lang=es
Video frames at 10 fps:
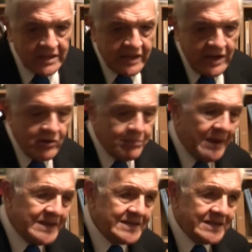de los
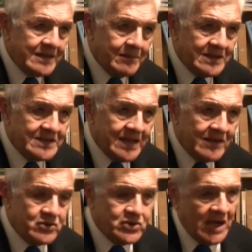países
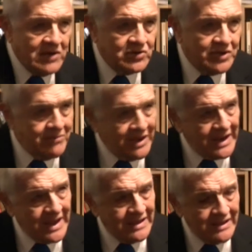avanzados a los
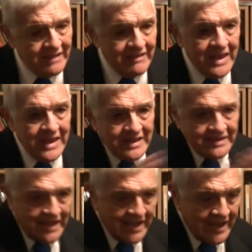emergentes,
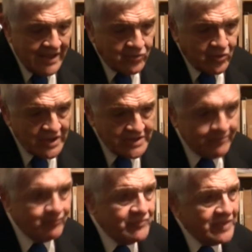de, esto es,
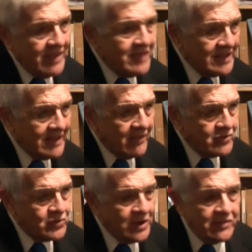desde
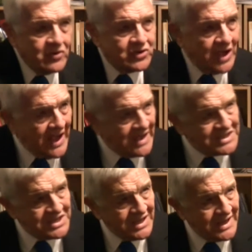Estados Unidos a
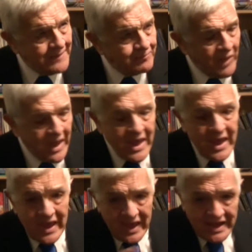China.
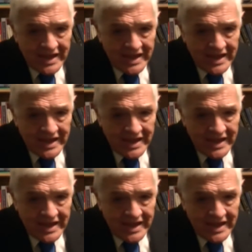En